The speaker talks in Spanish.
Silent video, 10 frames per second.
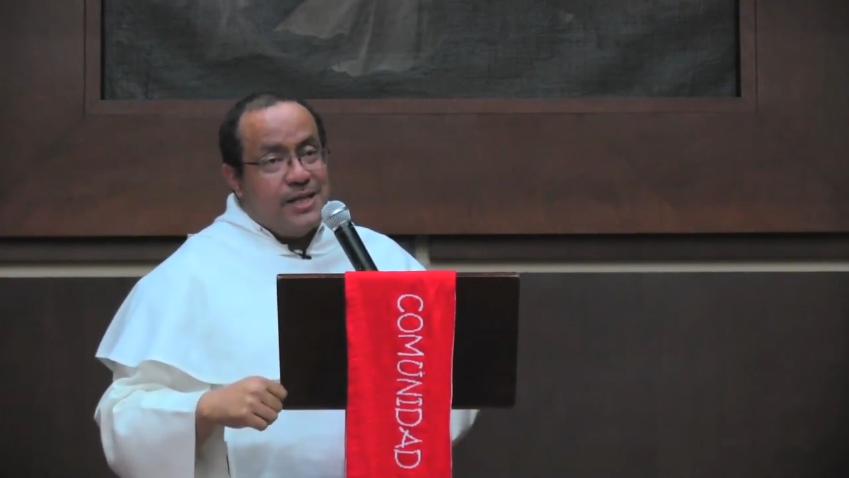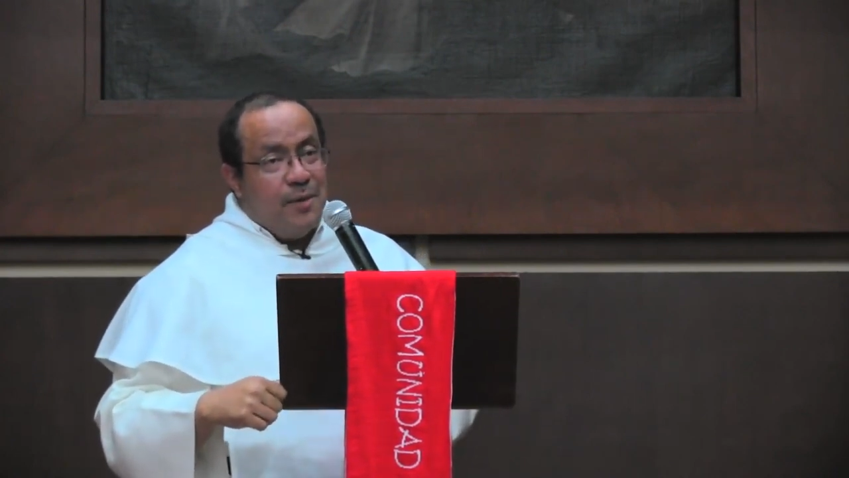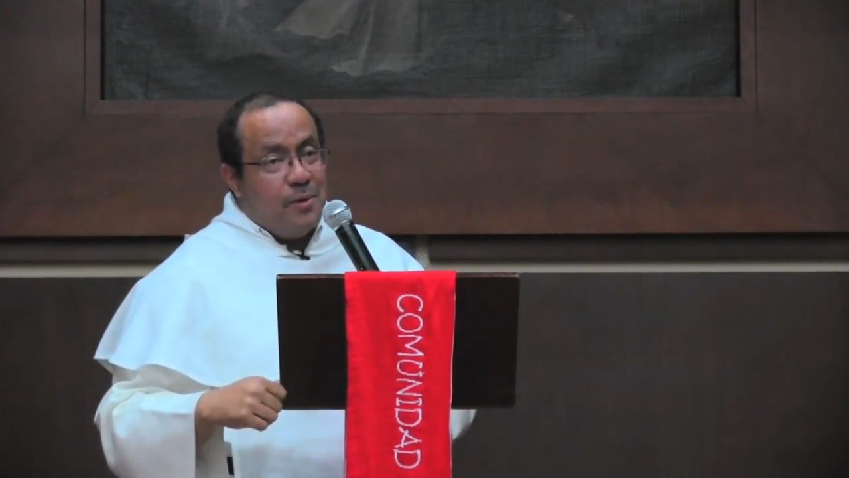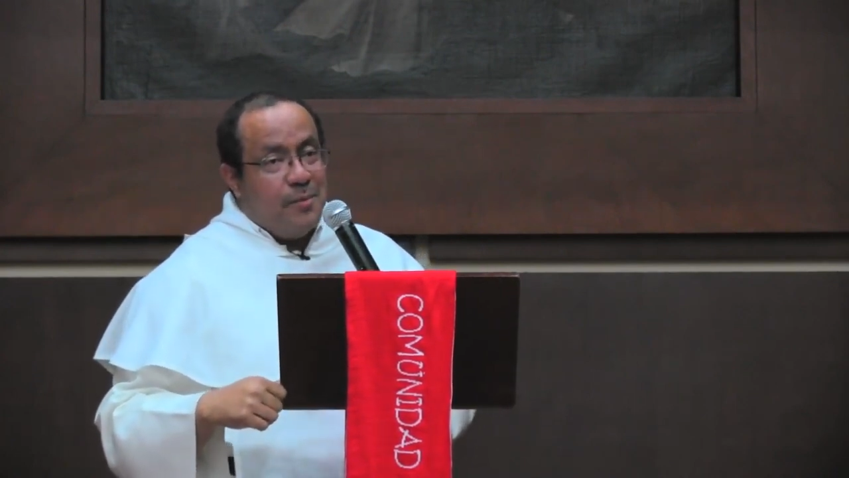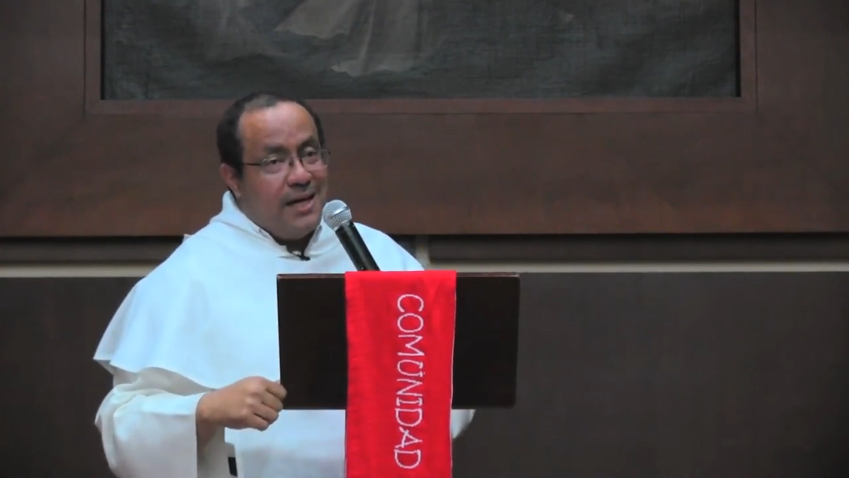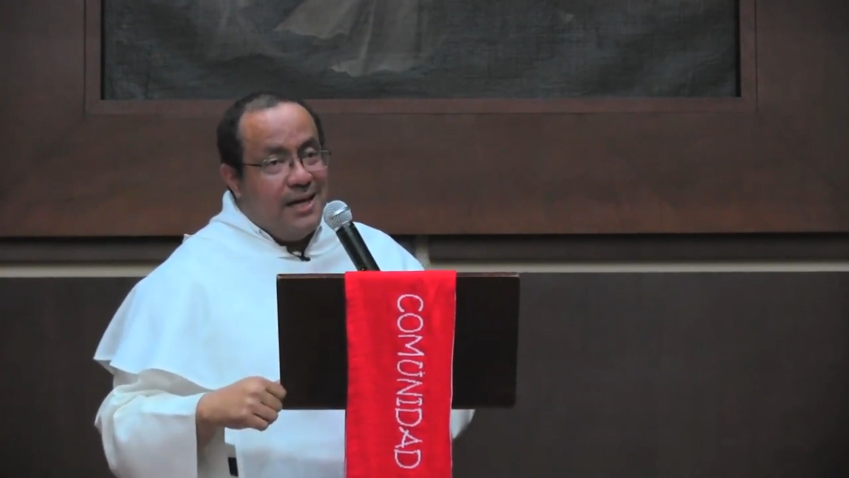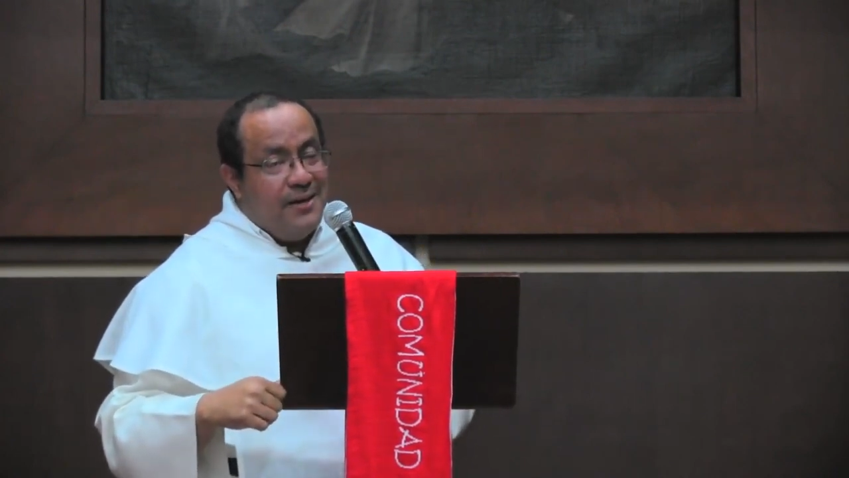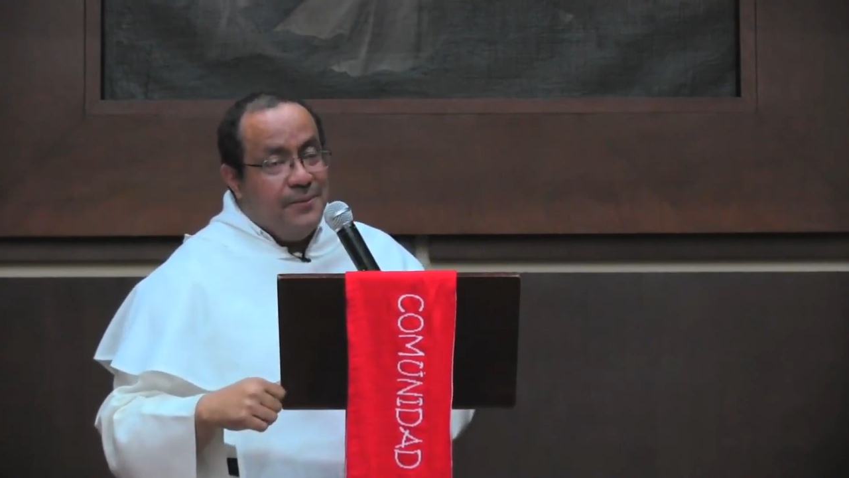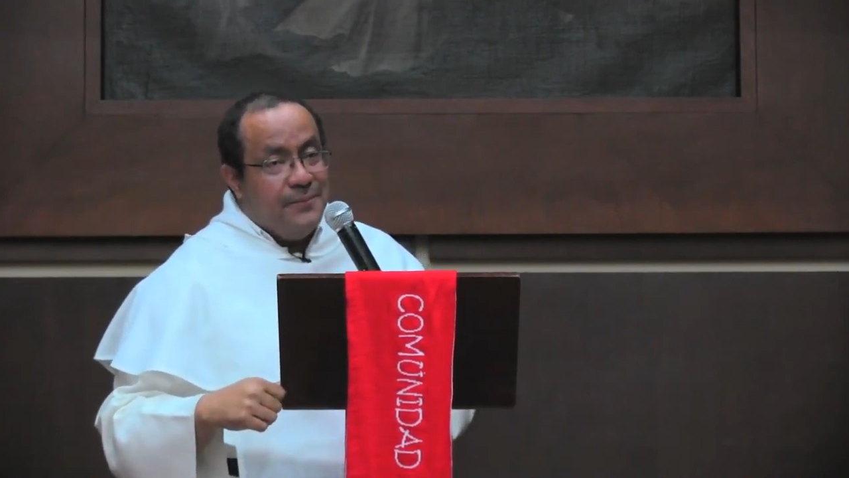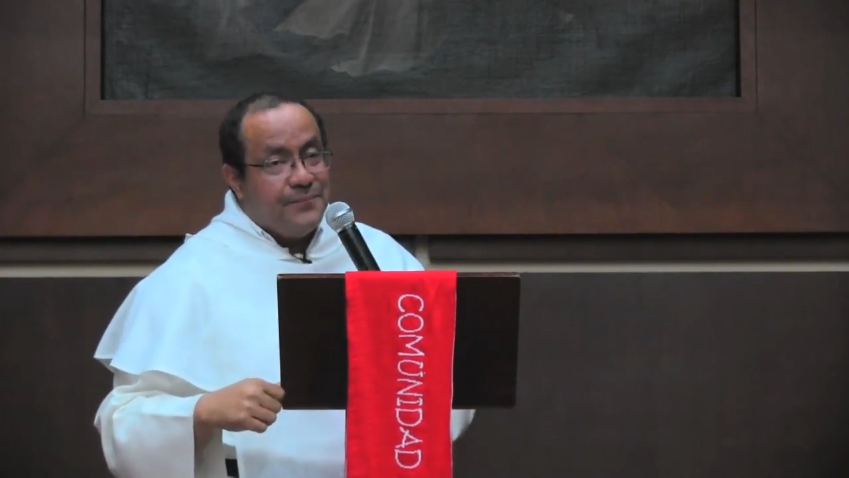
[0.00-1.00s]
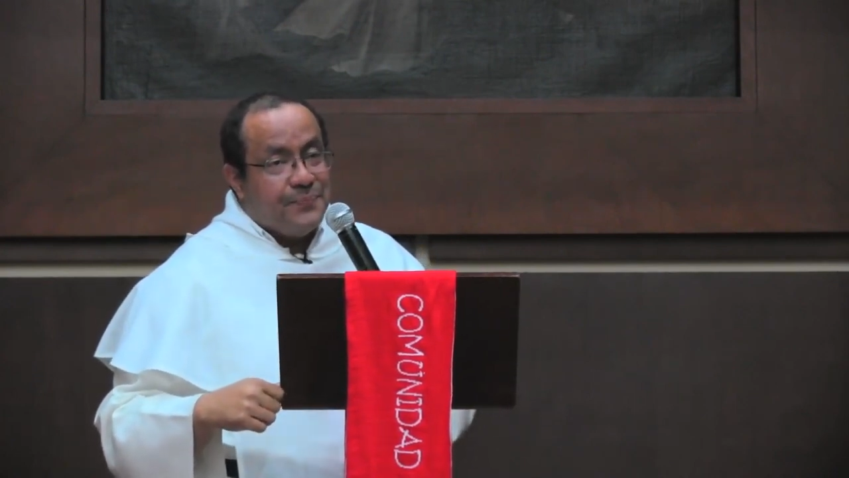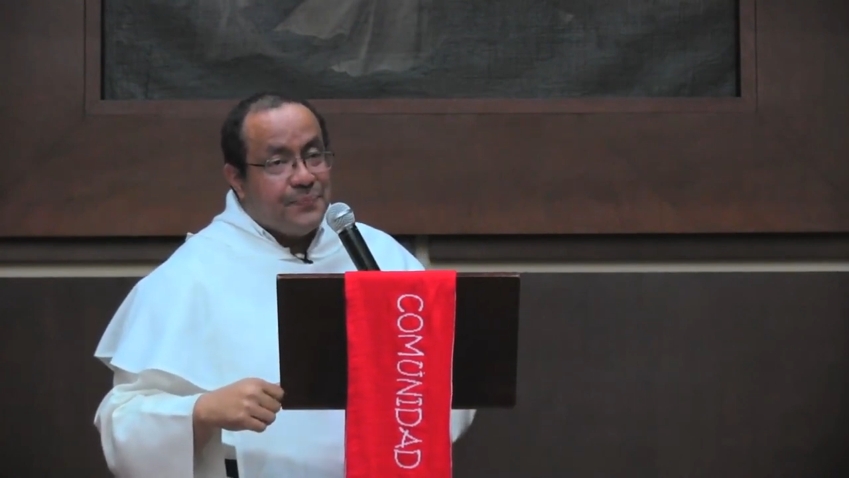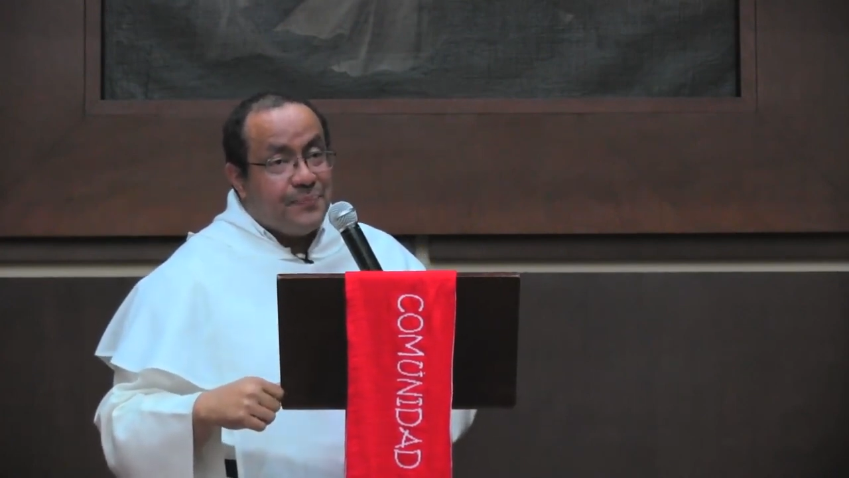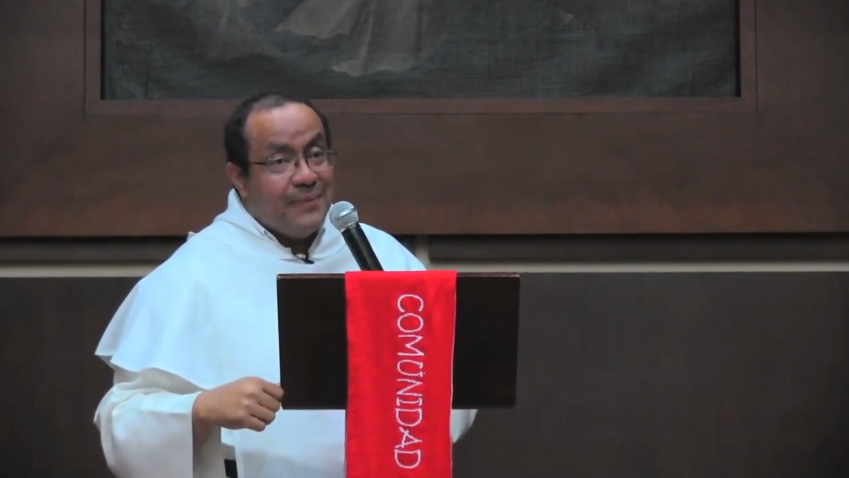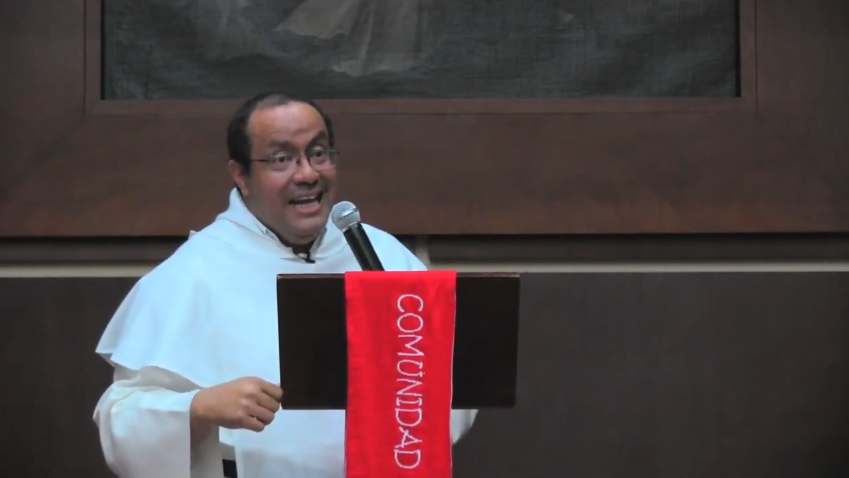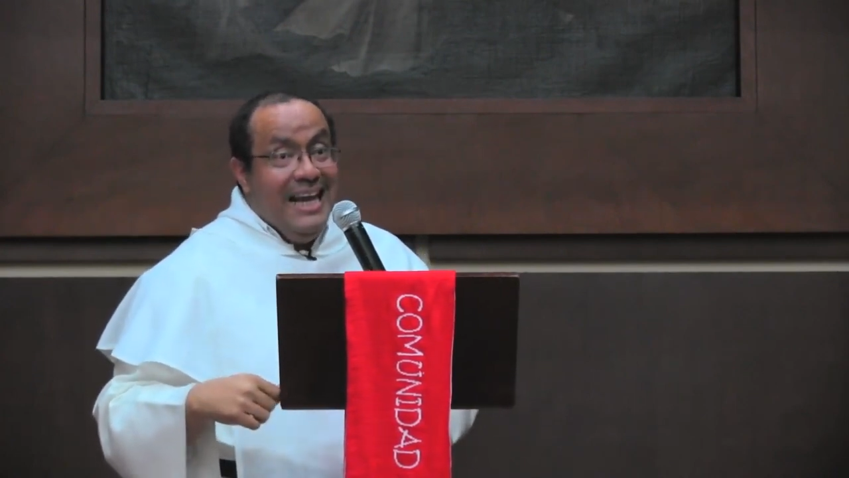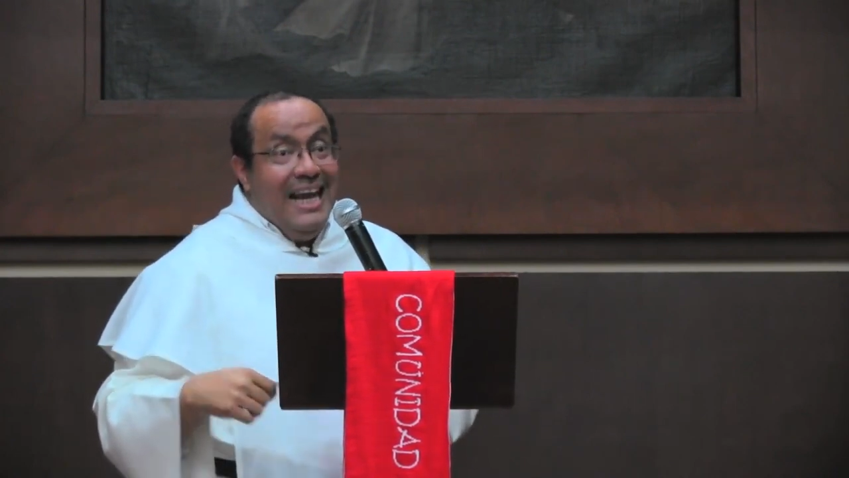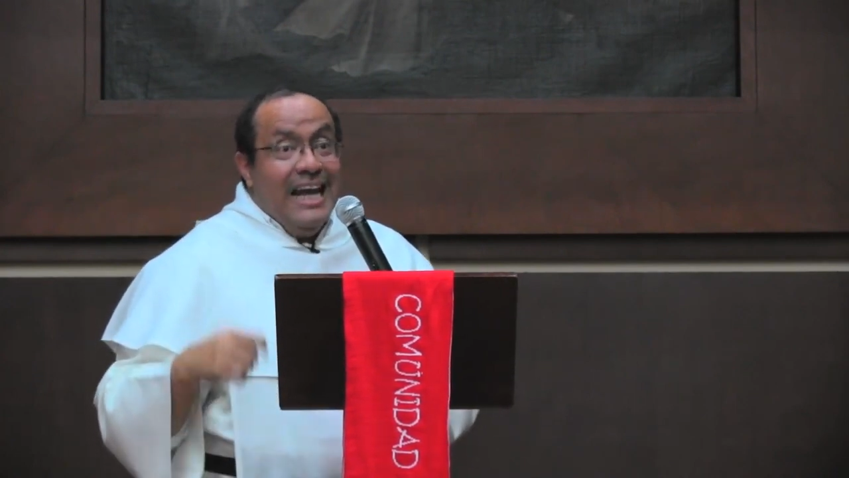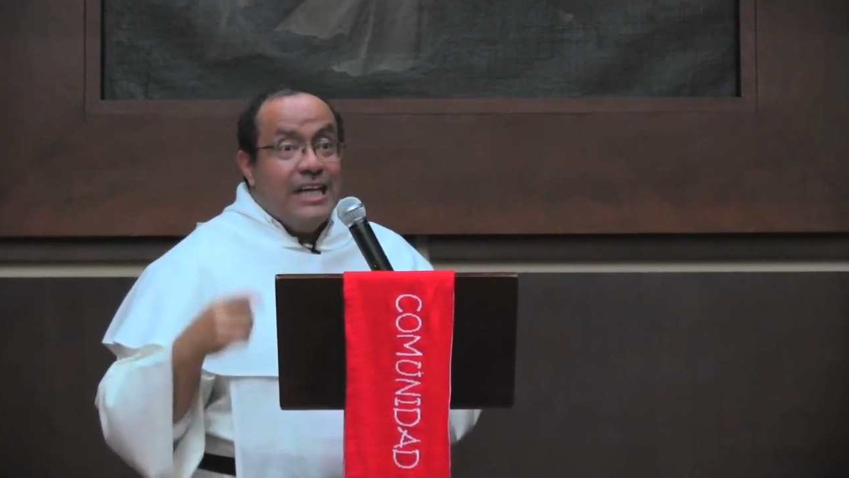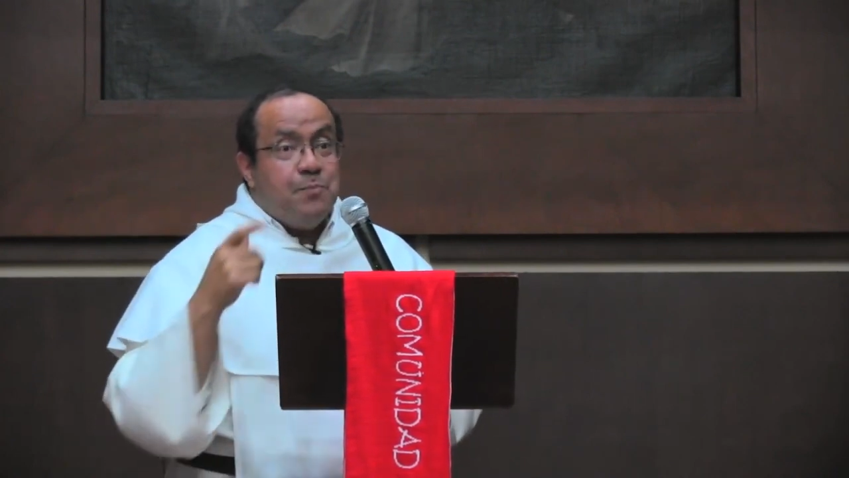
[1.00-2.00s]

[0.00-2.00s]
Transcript: Amor Mariano, es